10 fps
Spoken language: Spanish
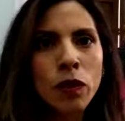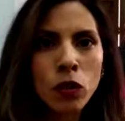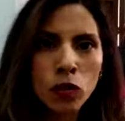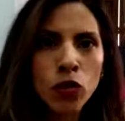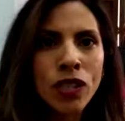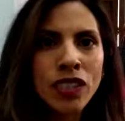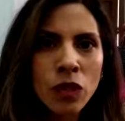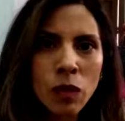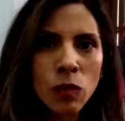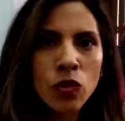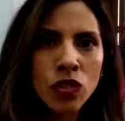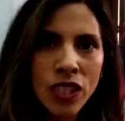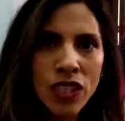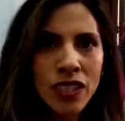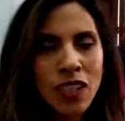pero nosotras debemos
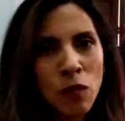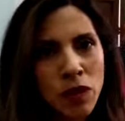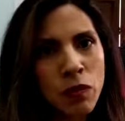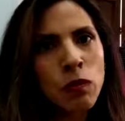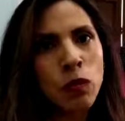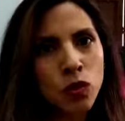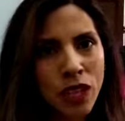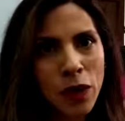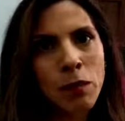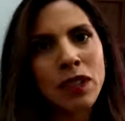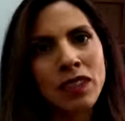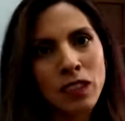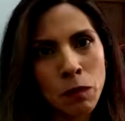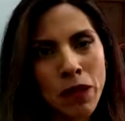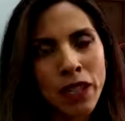de también buscar
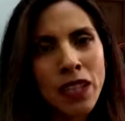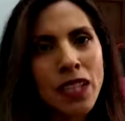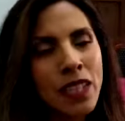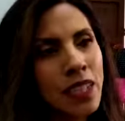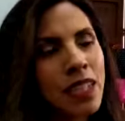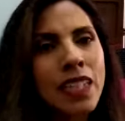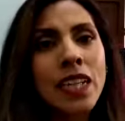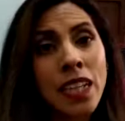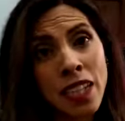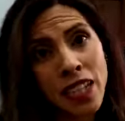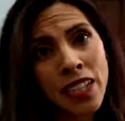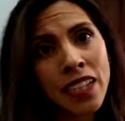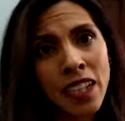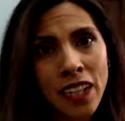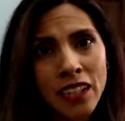participar y generar y
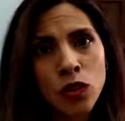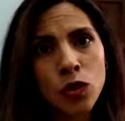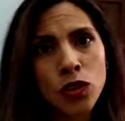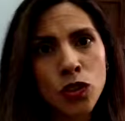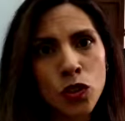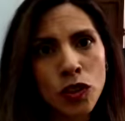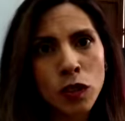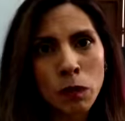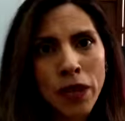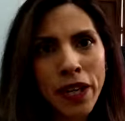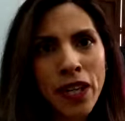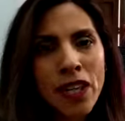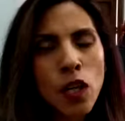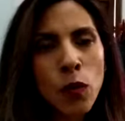crear las condiciones para,